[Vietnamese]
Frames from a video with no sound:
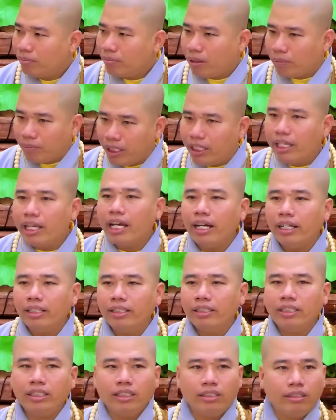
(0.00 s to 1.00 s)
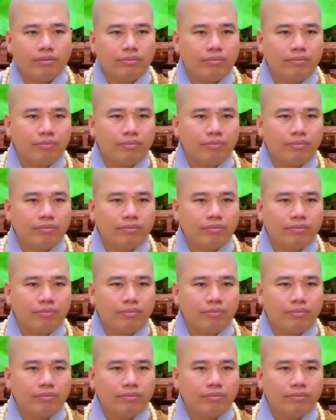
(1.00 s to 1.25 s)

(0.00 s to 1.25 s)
mà bây giờ á